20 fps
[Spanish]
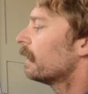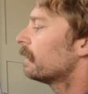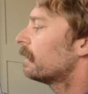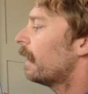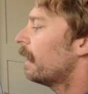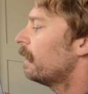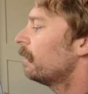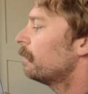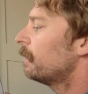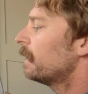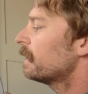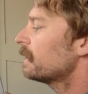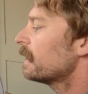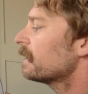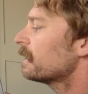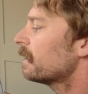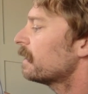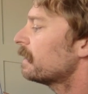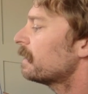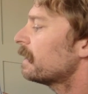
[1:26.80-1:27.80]
Telma se
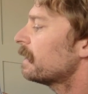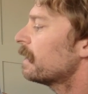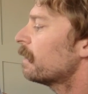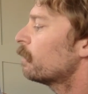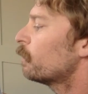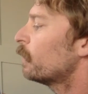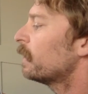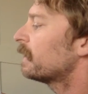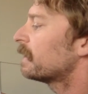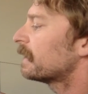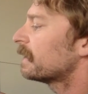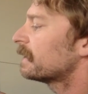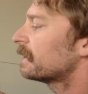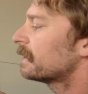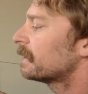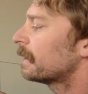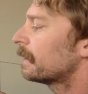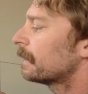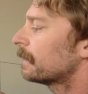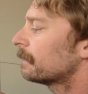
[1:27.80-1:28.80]
sentía muy
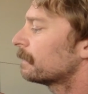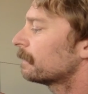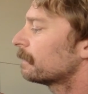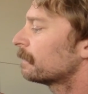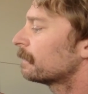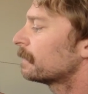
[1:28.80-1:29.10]
triste.